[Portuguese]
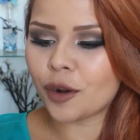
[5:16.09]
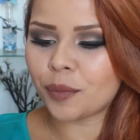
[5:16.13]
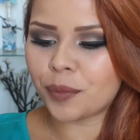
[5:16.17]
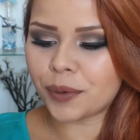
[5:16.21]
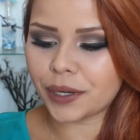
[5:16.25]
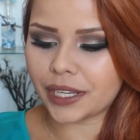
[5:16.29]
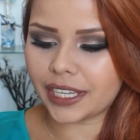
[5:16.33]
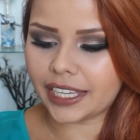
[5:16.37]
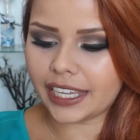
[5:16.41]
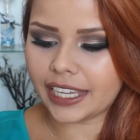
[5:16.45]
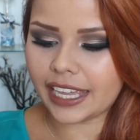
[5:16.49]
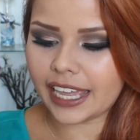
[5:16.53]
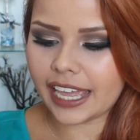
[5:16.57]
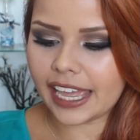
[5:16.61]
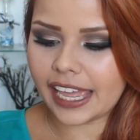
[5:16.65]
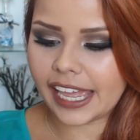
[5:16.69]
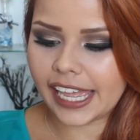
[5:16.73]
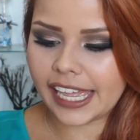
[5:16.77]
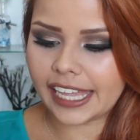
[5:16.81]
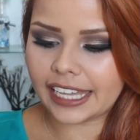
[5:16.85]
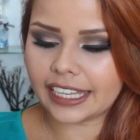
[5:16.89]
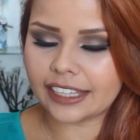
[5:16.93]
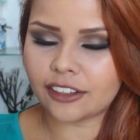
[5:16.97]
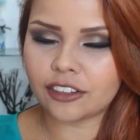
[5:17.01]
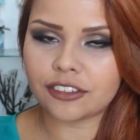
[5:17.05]

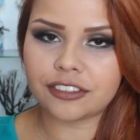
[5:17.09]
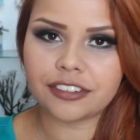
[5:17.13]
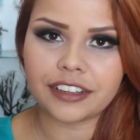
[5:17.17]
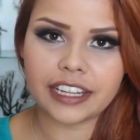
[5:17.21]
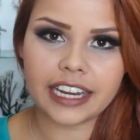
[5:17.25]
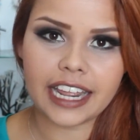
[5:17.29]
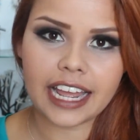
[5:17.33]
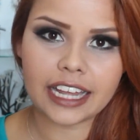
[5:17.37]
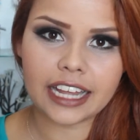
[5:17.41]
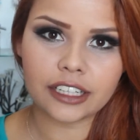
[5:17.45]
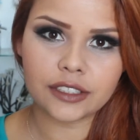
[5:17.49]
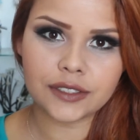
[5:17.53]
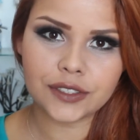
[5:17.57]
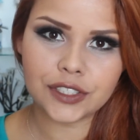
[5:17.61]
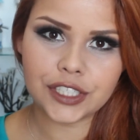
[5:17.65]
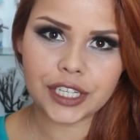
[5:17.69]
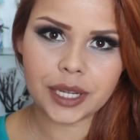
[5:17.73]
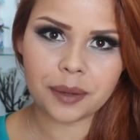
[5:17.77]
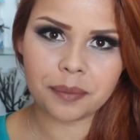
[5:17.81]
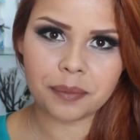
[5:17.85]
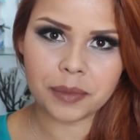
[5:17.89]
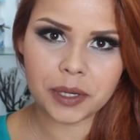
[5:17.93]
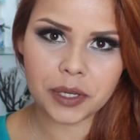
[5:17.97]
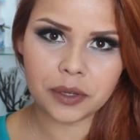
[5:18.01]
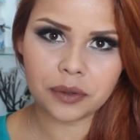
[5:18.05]
Porque no feriado de
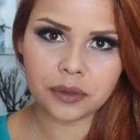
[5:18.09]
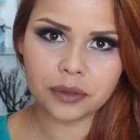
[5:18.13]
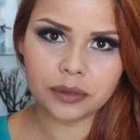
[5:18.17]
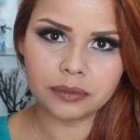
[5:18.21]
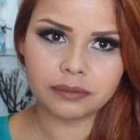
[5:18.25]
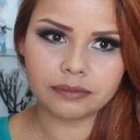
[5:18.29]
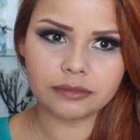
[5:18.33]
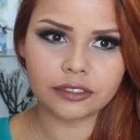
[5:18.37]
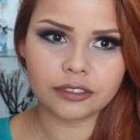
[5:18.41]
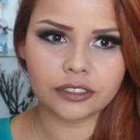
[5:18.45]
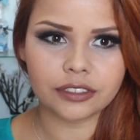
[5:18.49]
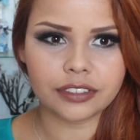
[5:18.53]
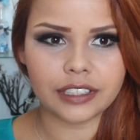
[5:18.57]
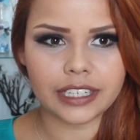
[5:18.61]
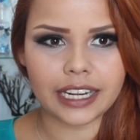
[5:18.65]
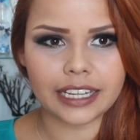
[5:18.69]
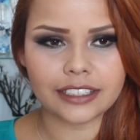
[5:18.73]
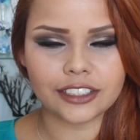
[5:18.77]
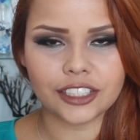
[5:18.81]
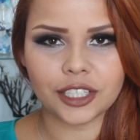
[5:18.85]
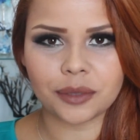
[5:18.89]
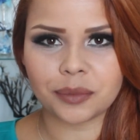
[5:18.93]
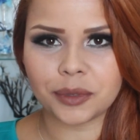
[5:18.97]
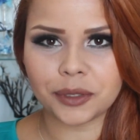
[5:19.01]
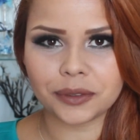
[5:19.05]
abril, no
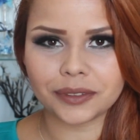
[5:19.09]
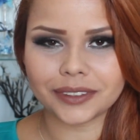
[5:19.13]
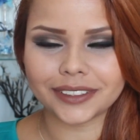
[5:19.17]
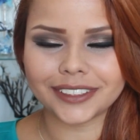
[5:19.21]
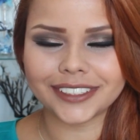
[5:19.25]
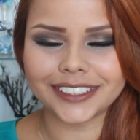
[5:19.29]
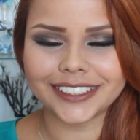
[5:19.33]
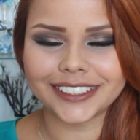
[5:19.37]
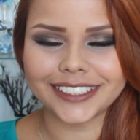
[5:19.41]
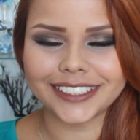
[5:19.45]
feriado de abril não,